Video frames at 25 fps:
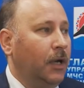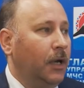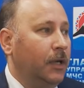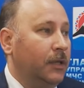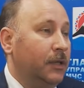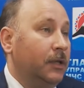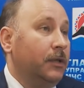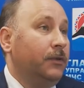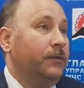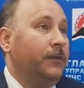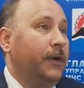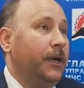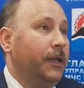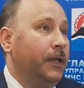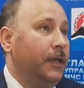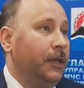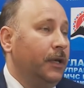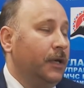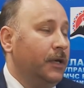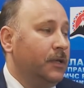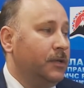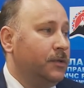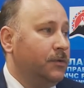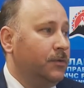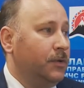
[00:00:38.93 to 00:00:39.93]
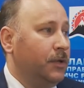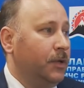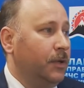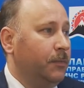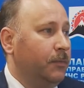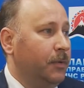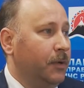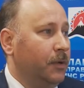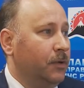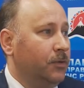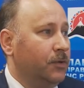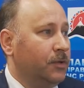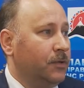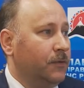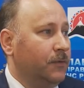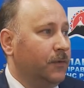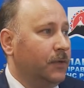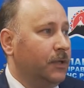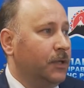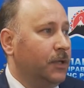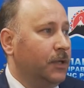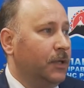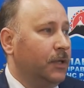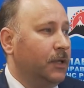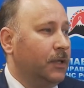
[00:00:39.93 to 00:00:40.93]
А это два дня. Сегодня прирост
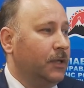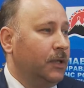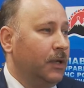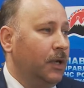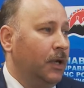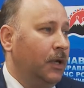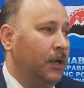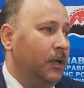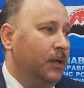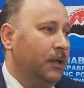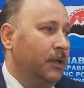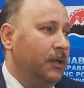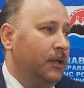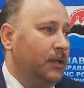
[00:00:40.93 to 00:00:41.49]
воды где-то